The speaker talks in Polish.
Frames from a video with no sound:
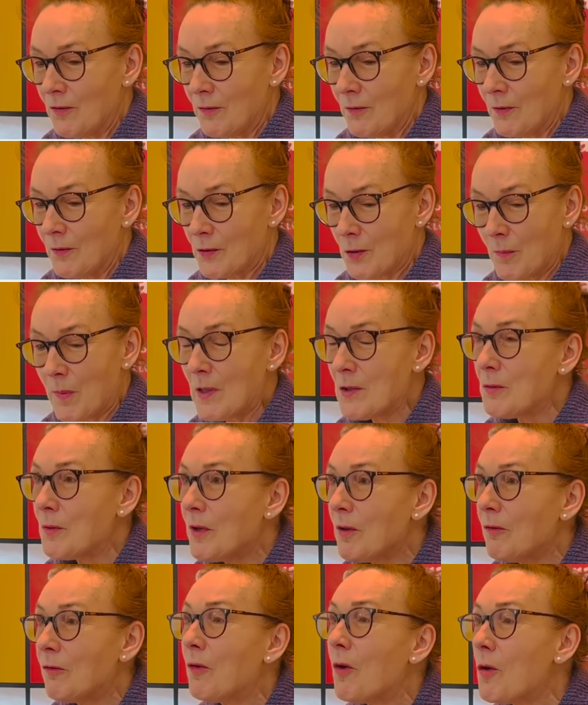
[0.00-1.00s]
Zobaczył
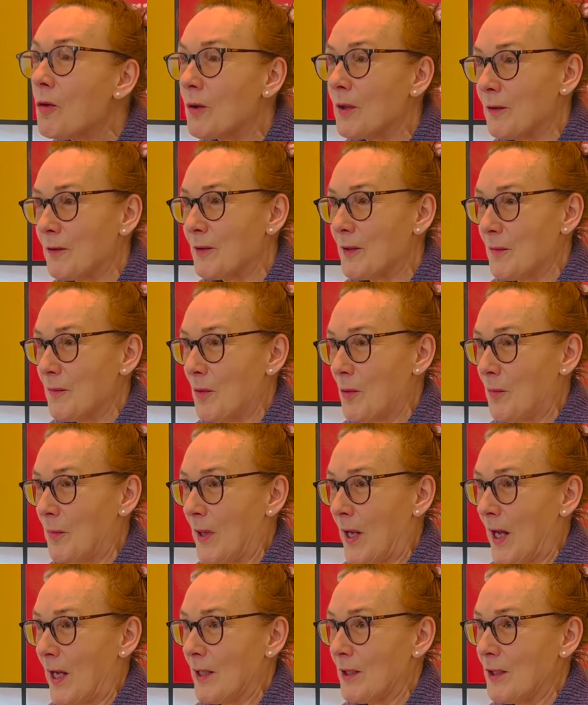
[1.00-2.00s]
je w ogóle w tym
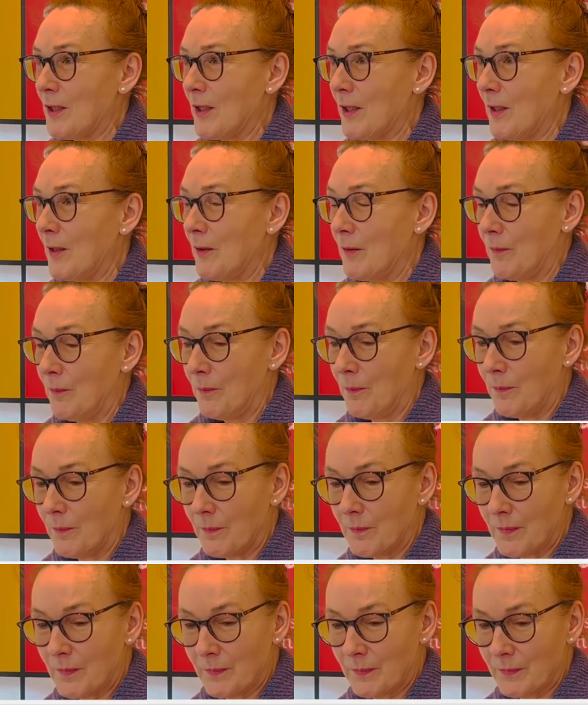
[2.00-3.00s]
obrazie.
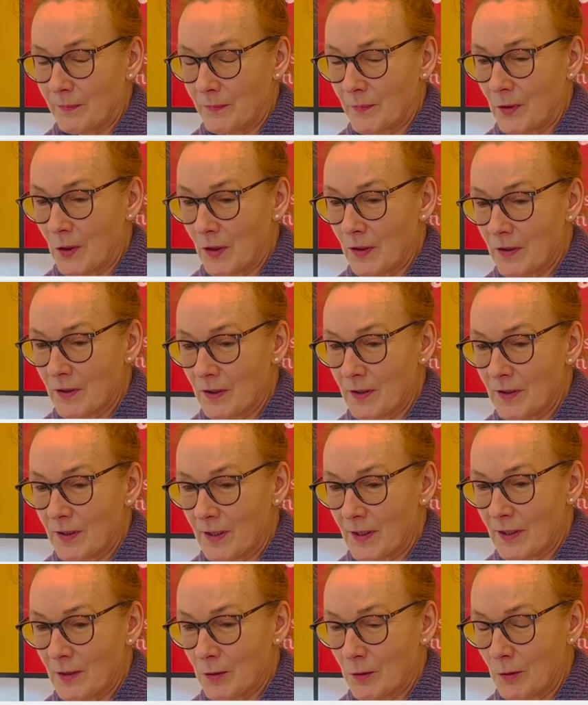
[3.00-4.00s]
Mm, to jest
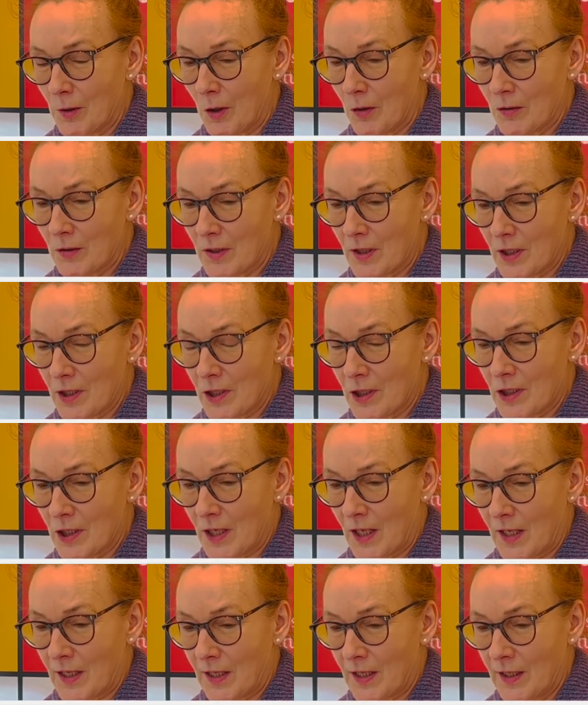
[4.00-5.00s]
interesujące,
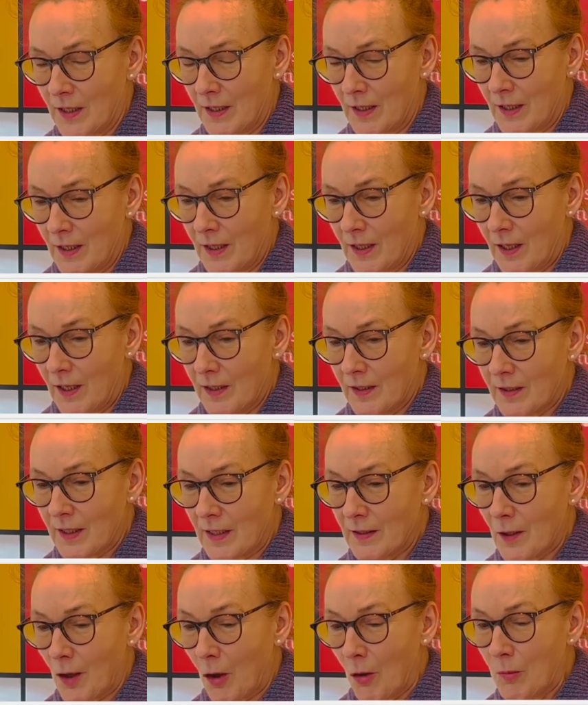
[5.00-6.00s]
że
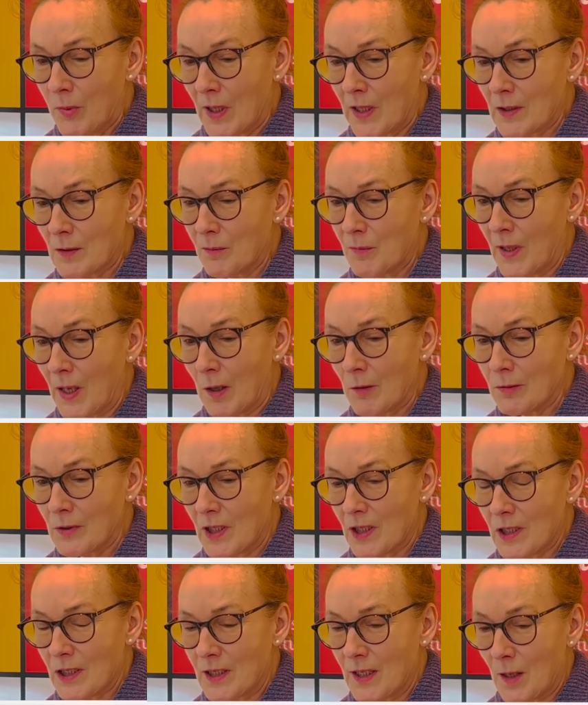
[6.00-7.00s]
ten obraz miał
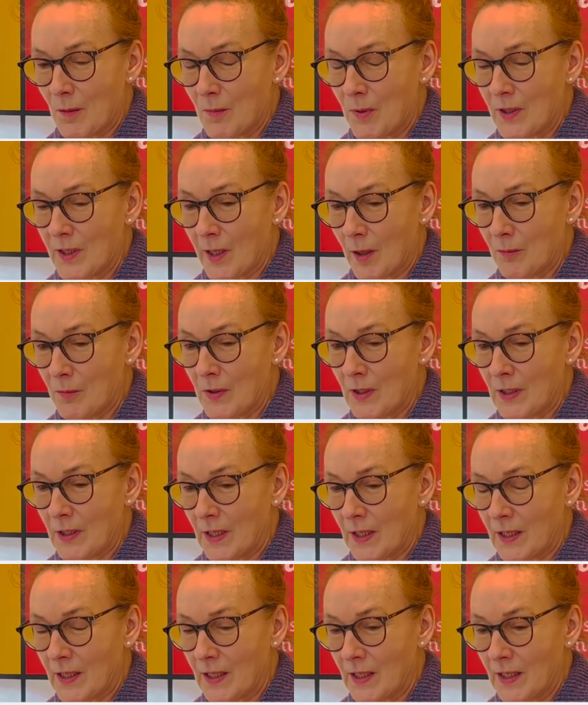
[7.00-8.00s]
też dla
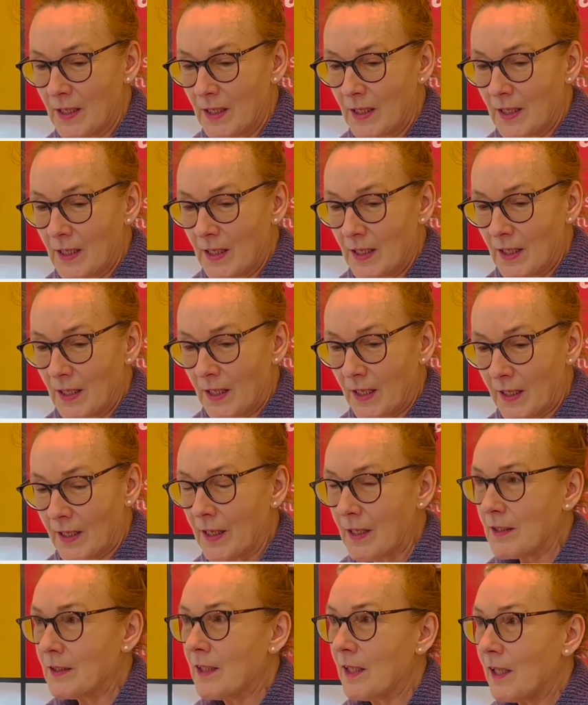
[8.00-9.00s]
Beniamina
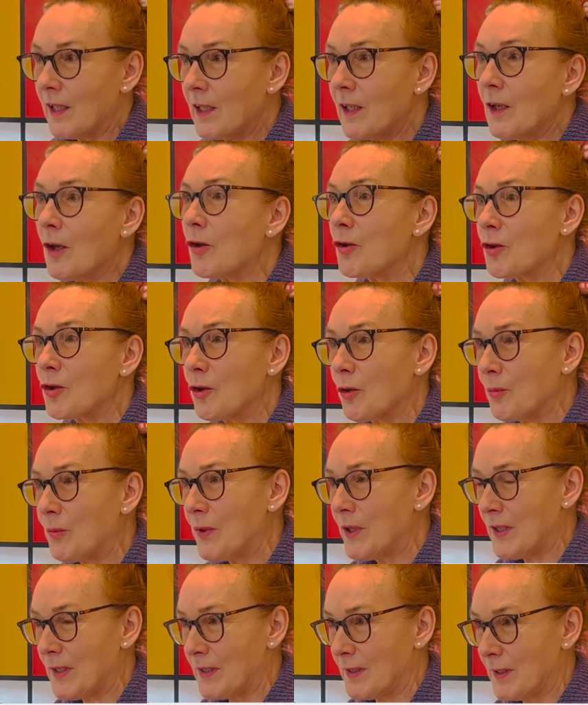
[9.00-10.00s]
charakter i
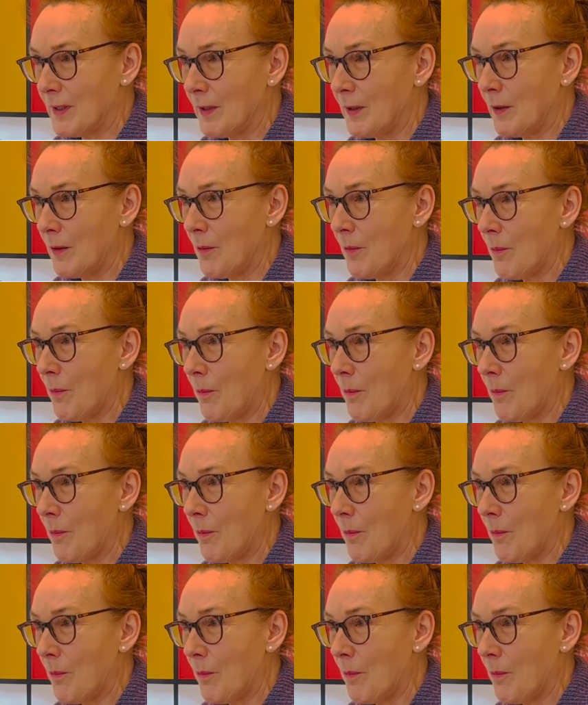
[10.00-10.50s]
osobisty,